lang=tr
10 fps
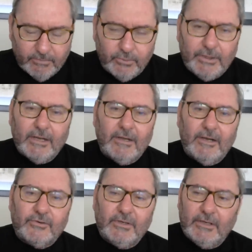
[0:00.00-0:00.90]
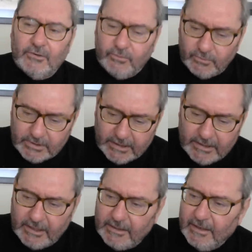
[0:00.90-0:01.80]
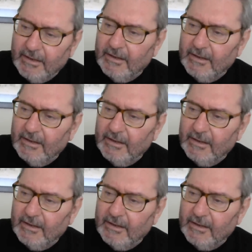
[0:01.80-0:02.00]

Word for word: Buna karşılık Türkiye'nin